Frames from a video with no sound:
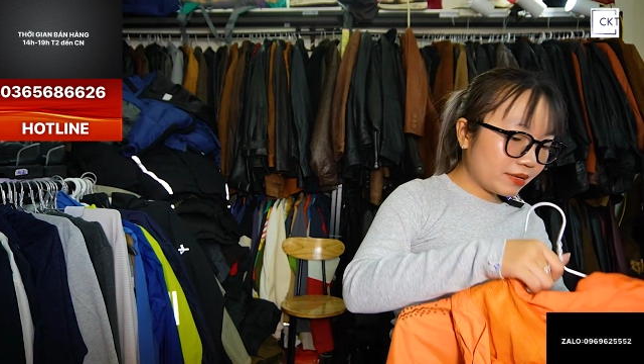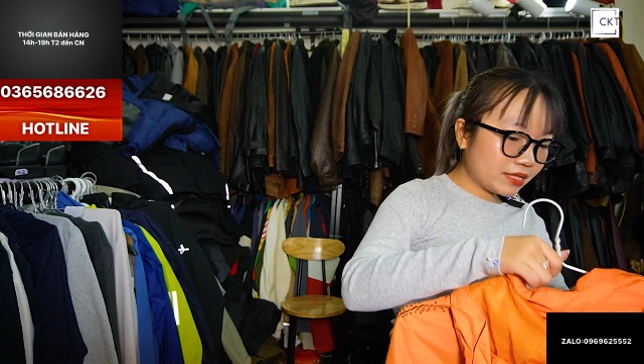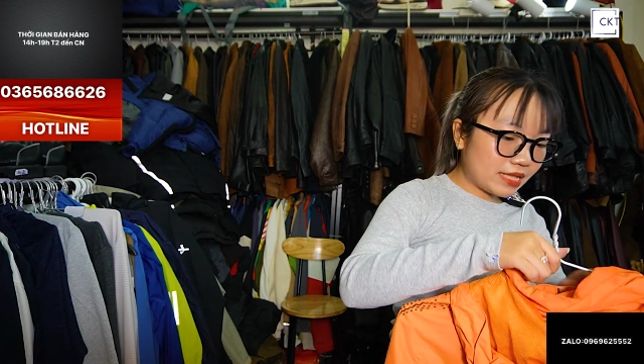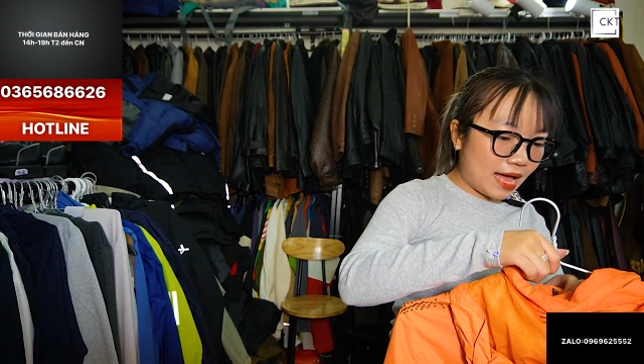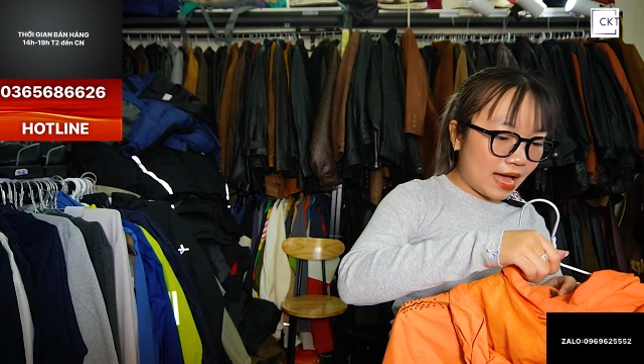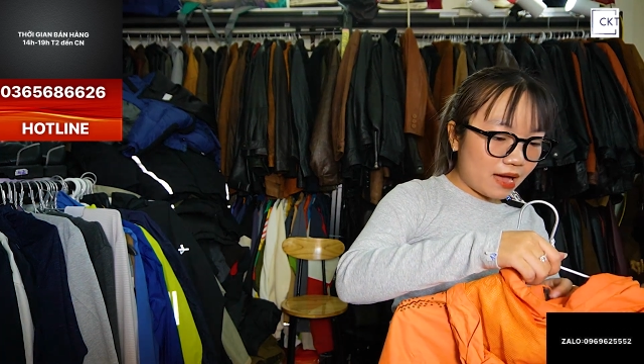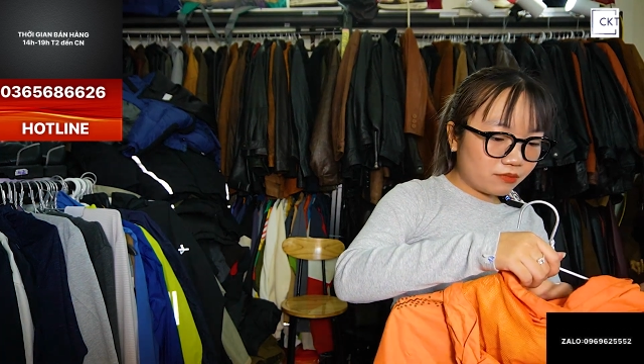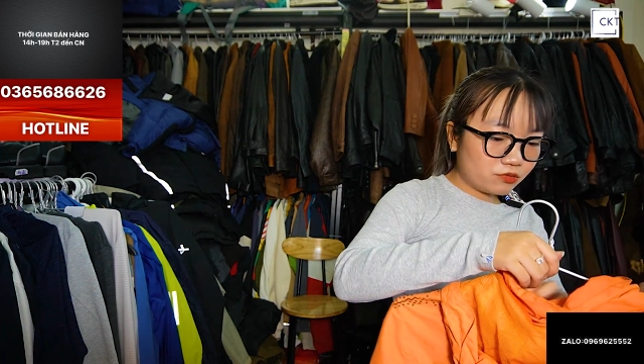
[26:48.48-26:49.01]
mươi
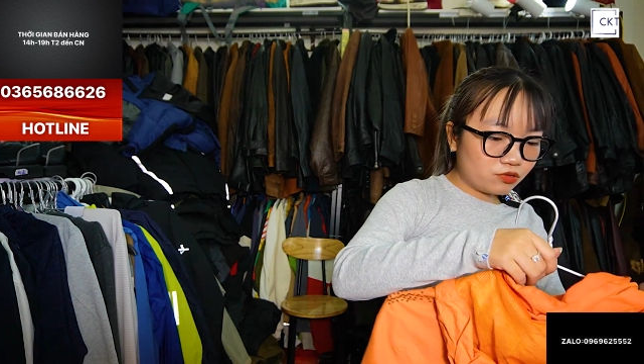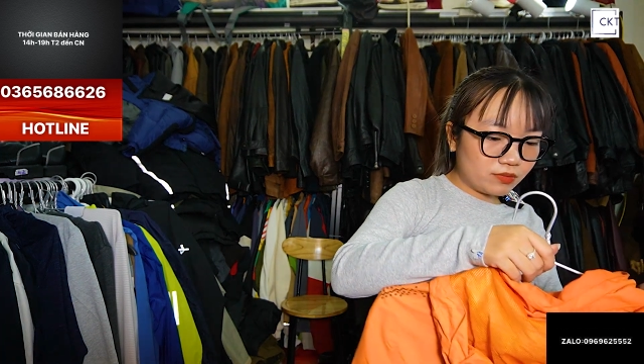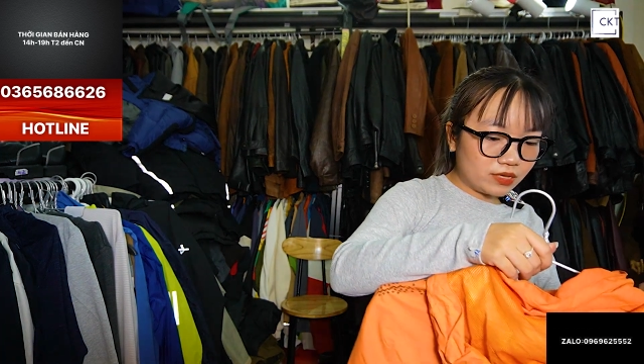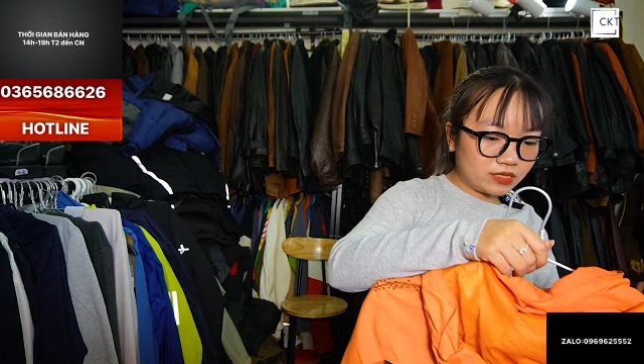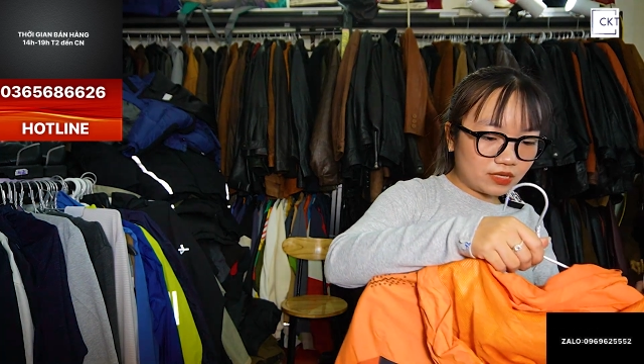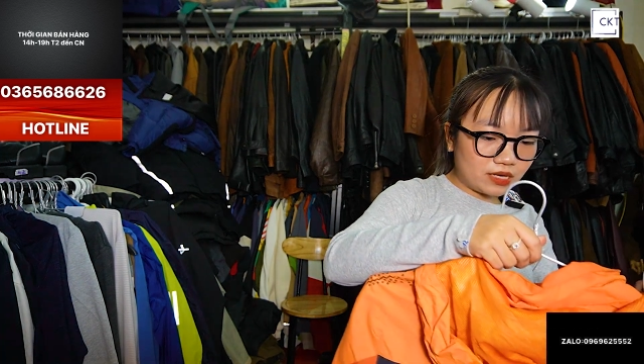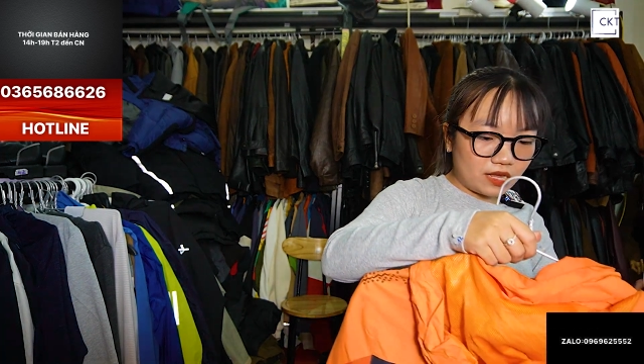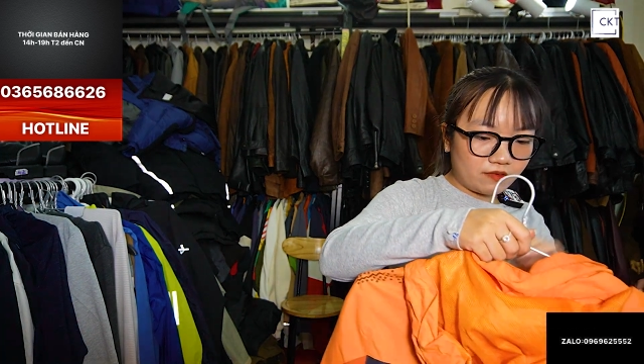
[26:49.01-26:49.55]
tám chúng
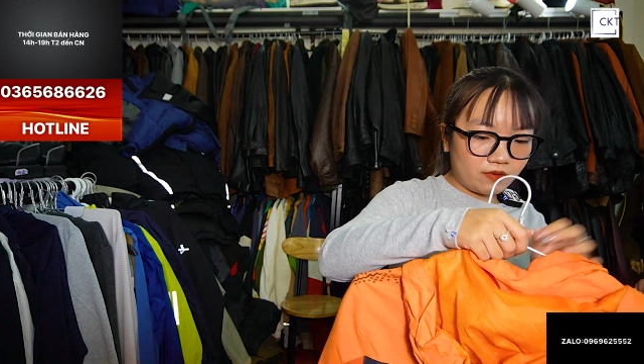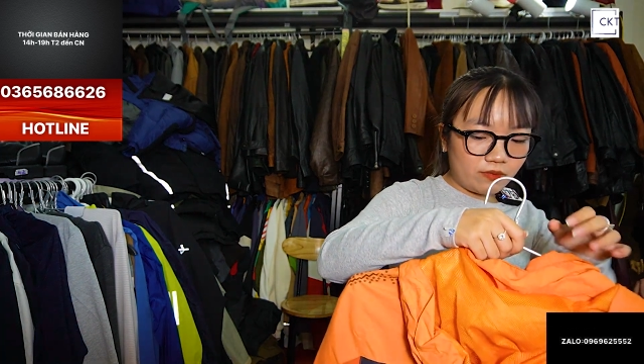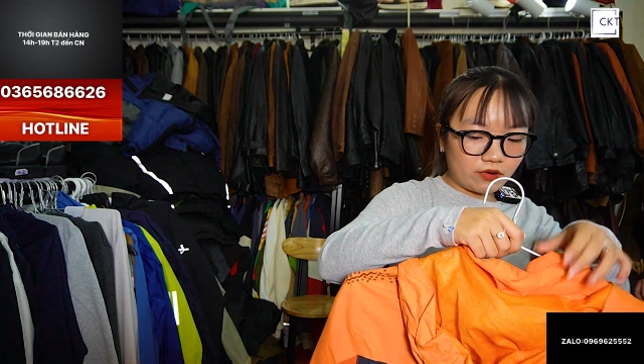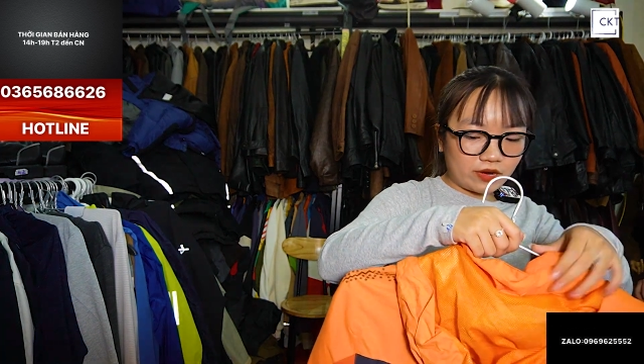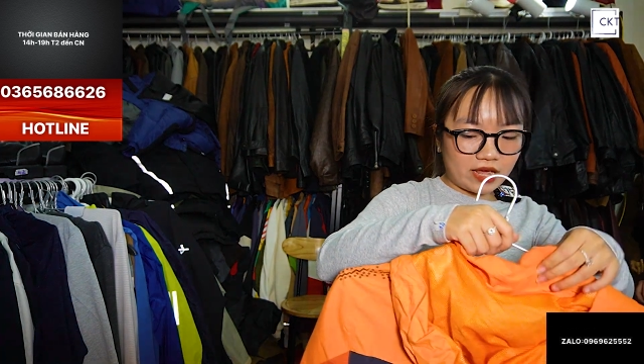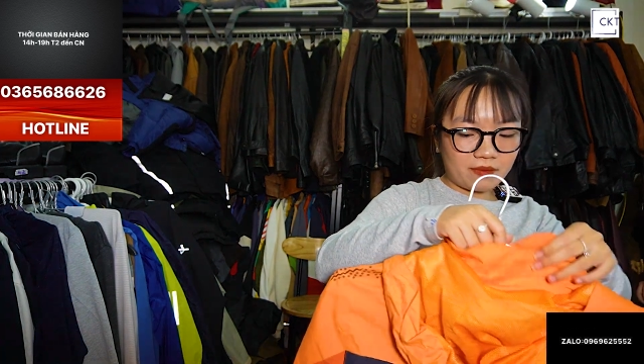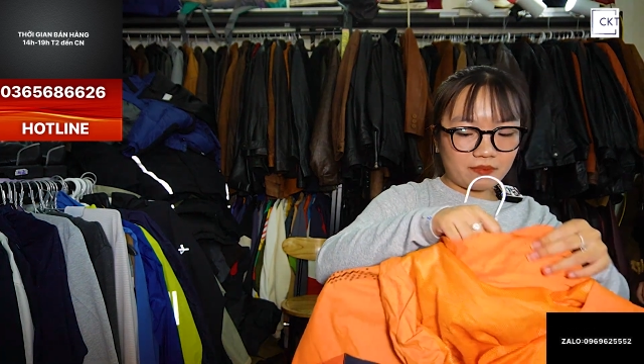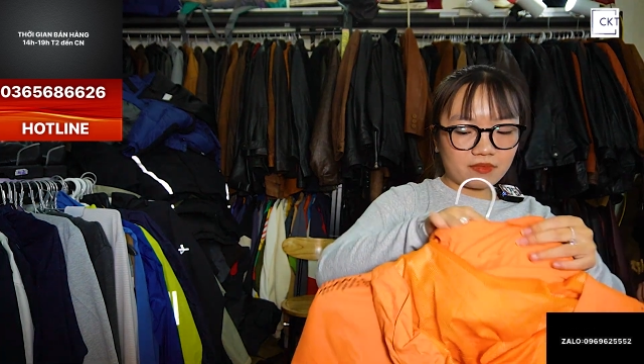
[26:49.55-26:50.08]
mình sẽ đến với
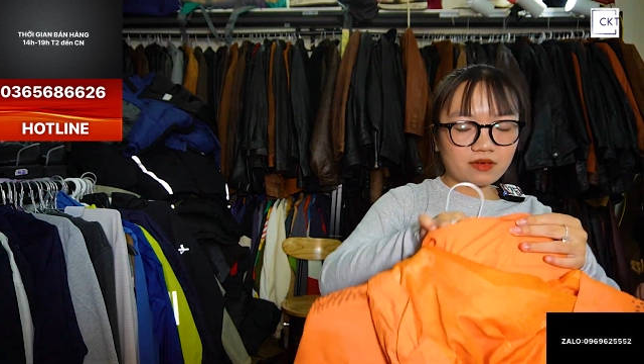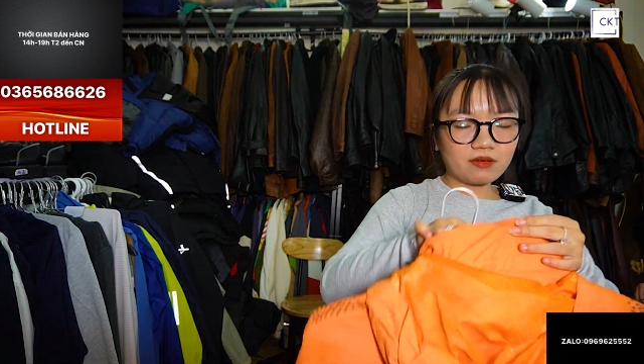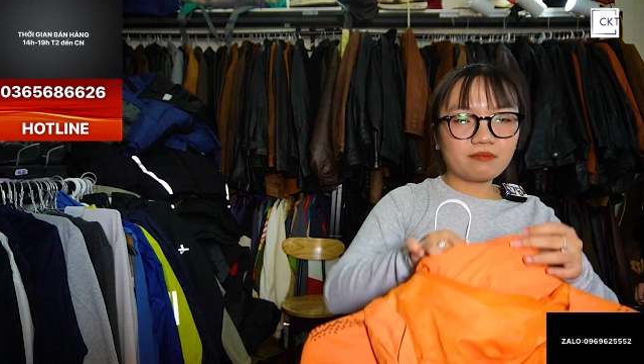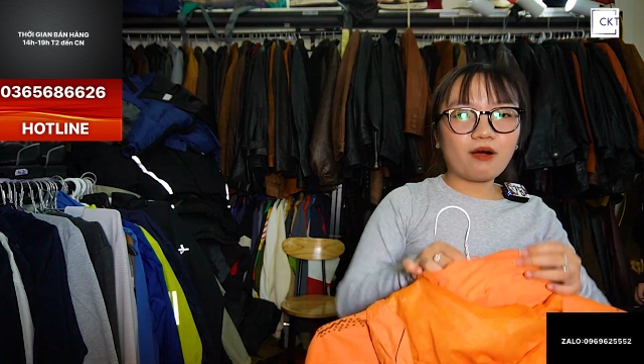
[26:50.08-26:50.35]
một em